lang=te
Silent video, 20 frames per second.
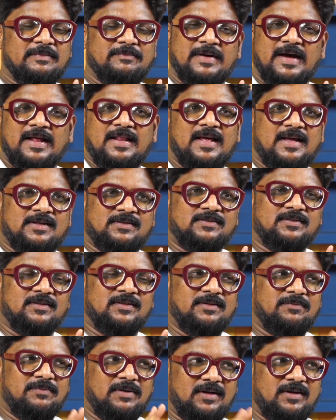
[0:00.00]

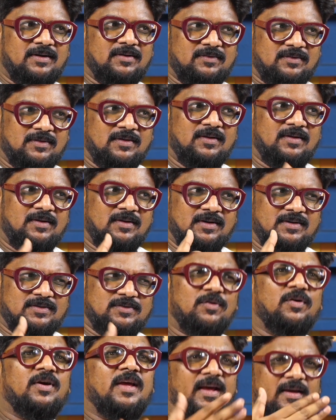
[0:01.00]
బాధేస్తుంది బట్
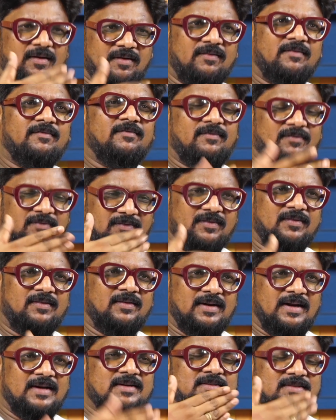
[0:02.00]
ఇట్స్ ఓకే
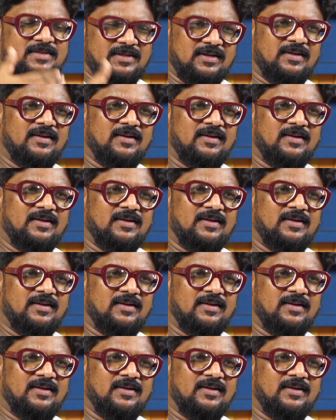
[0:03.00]
లెట్స్